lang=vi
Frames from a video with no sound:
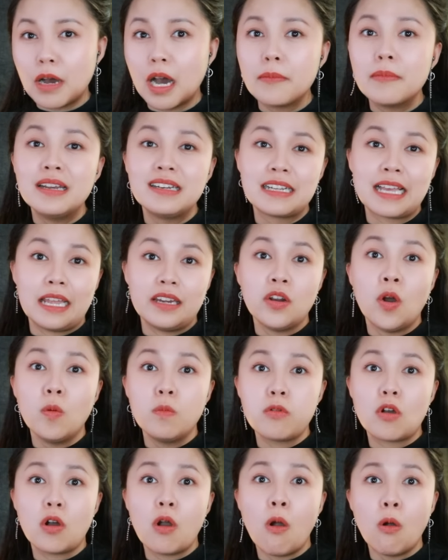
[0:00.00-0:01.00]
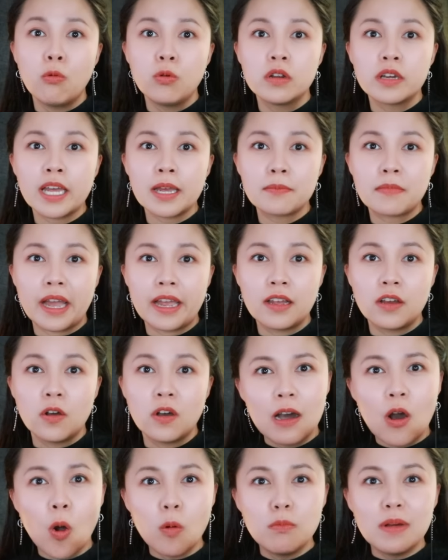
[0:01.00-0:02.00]
ở bên cạnh hùng còn hù nữa các bạn
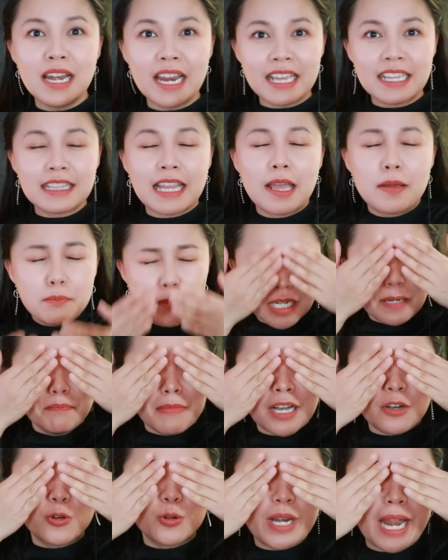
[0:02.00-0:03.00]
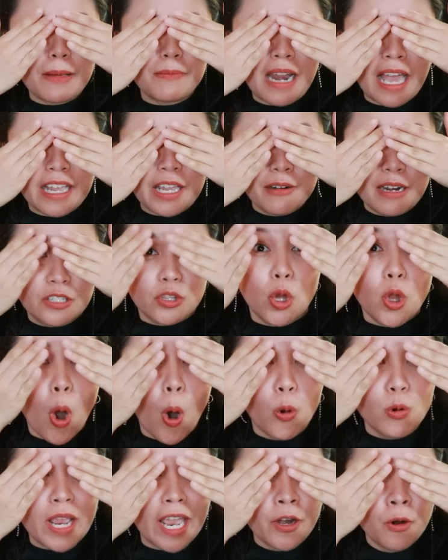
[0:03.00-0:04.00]
hùng mới lấy cái tay bịt mắt của nam lại kêu là tối
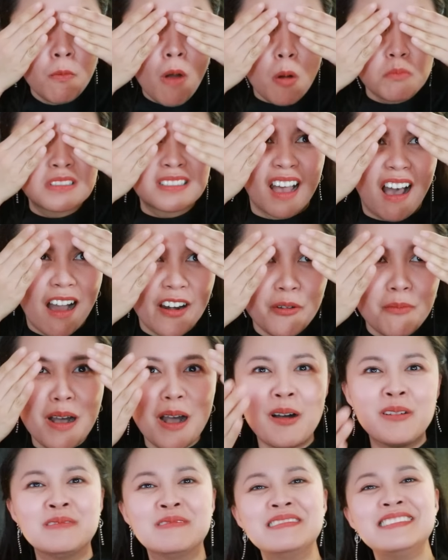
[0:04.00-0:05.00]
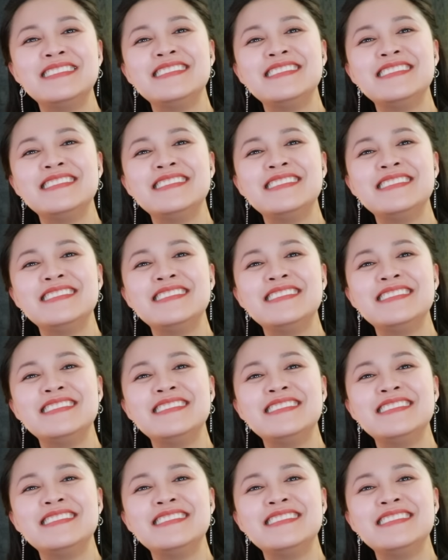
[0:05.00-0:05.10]
hù vậy đúng không sợ đúng không